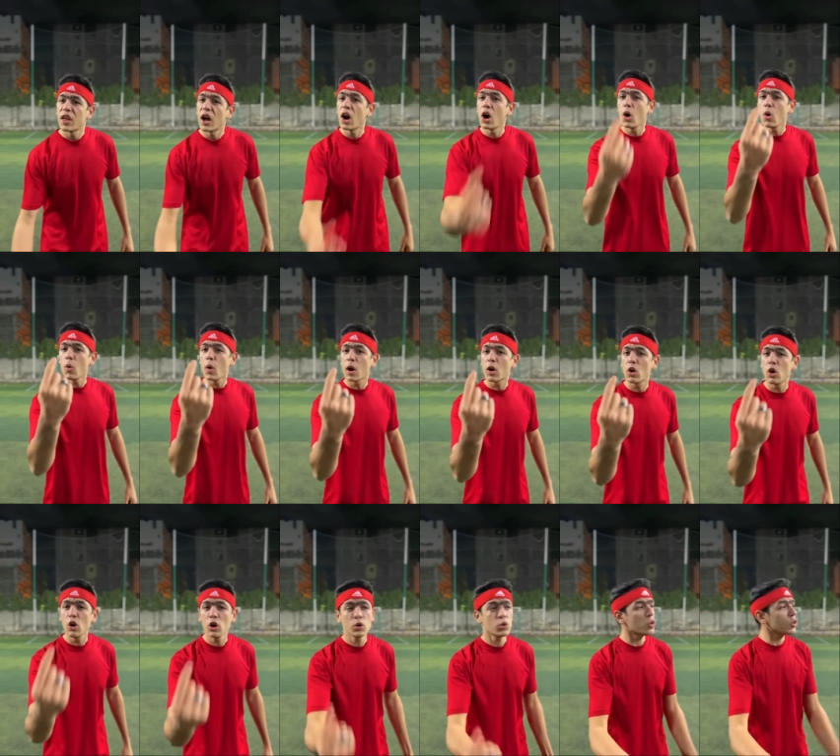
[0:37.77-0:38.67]
ده هو
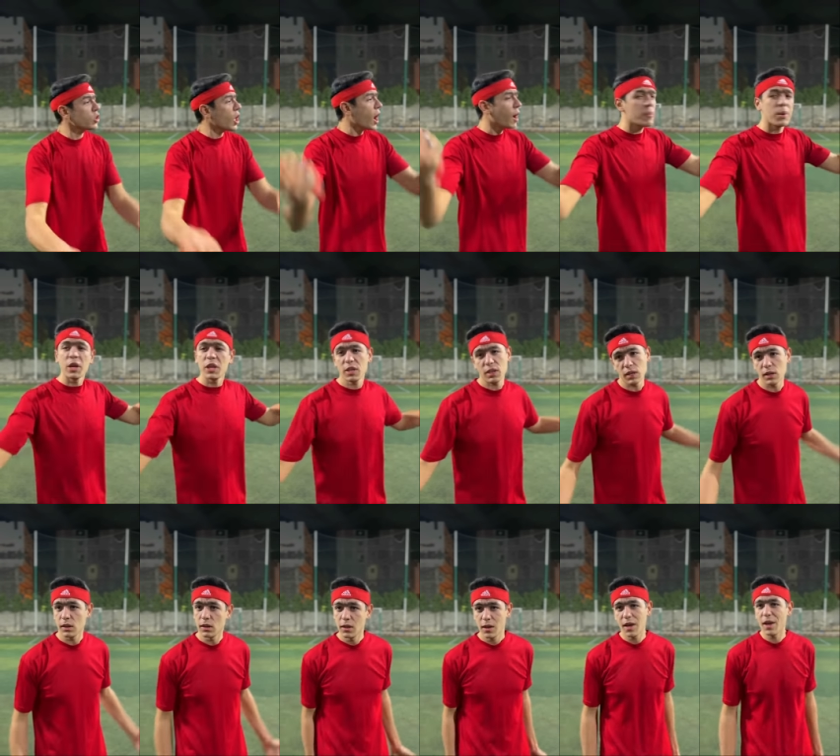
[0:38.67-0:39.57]
جهن وضاع
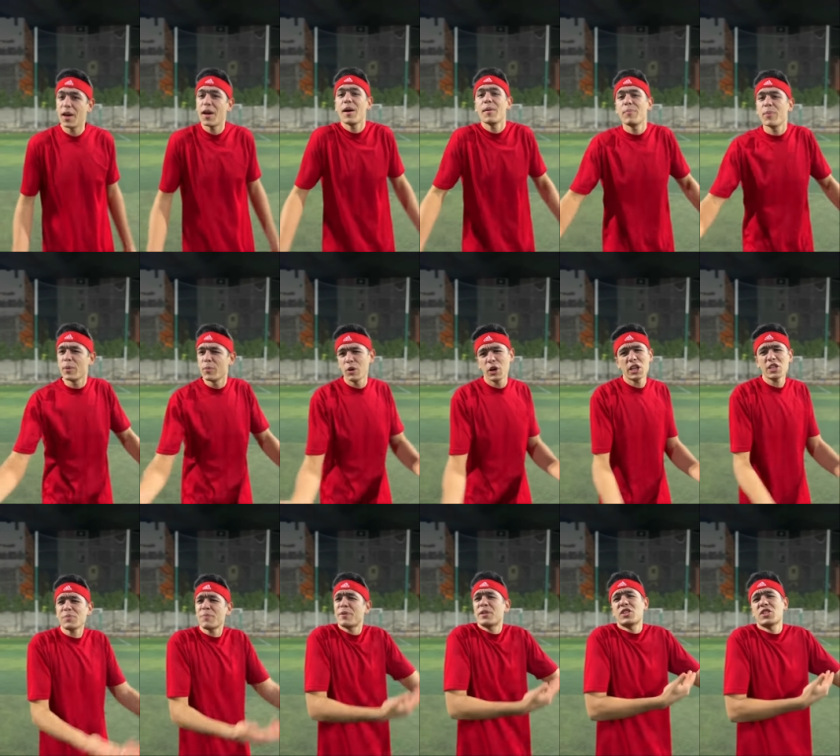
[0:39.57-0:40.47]
مني
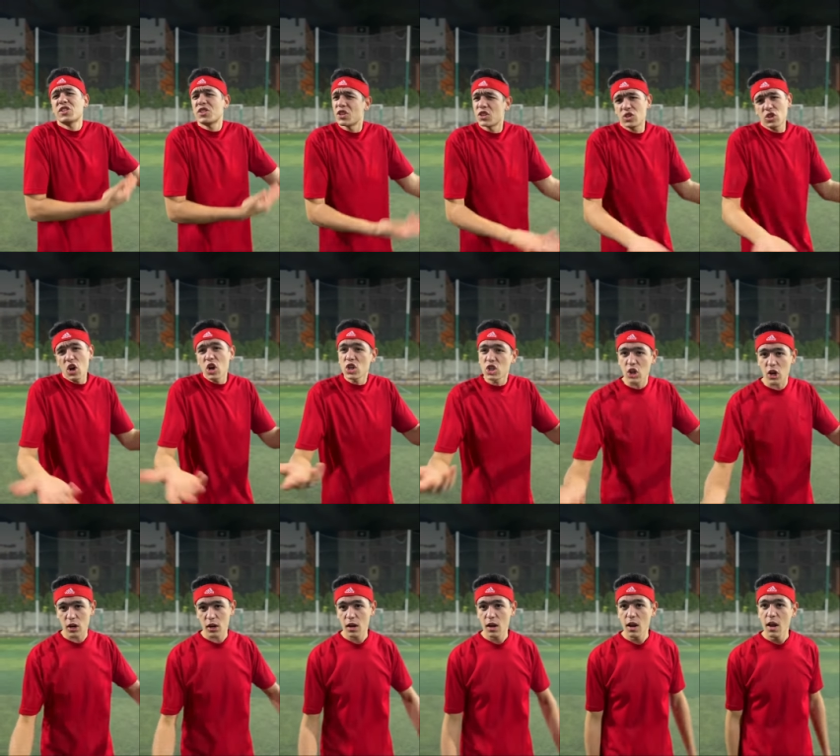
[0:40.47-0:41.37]
بمناسبة ال
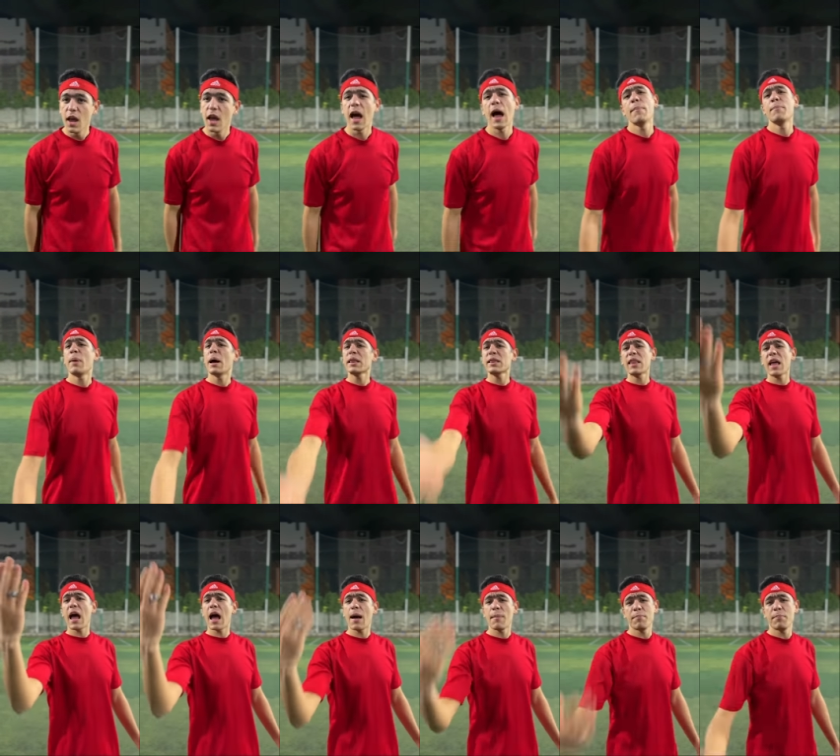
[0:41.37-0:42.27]
16 اما انت يا
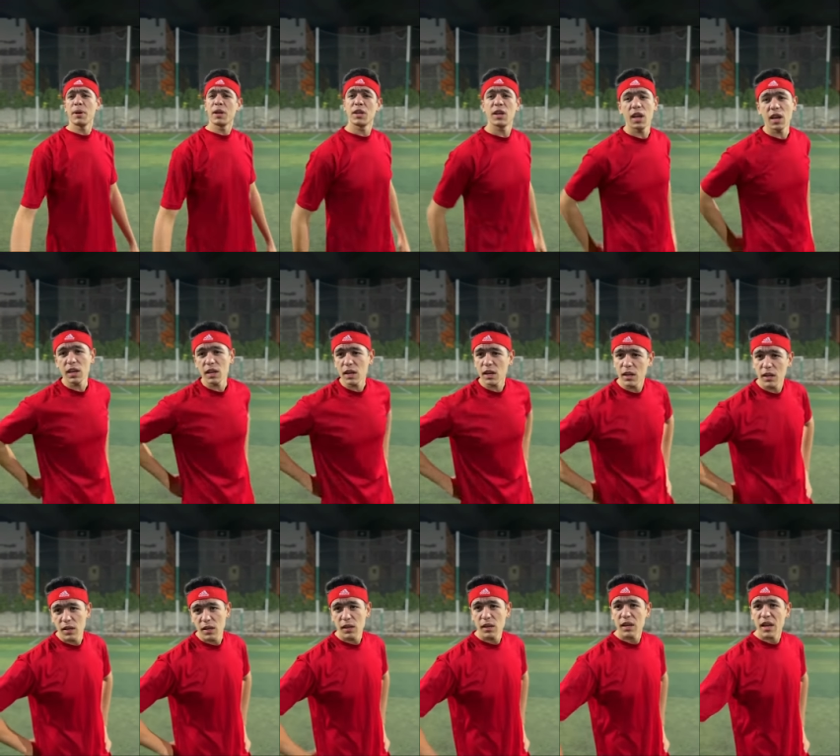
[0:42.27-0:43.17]
عم النني
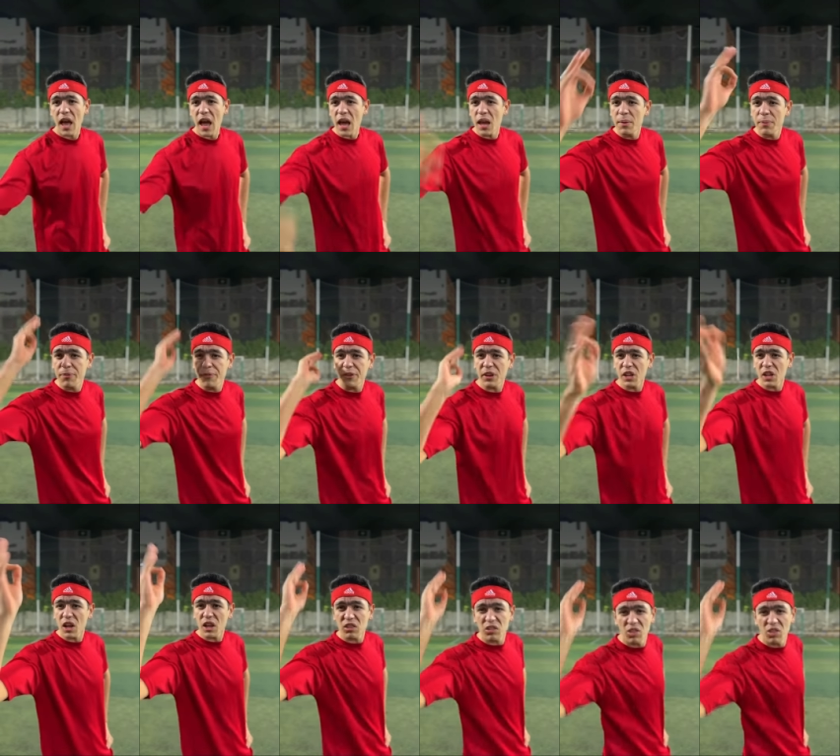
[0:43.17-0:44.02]
جايب فينا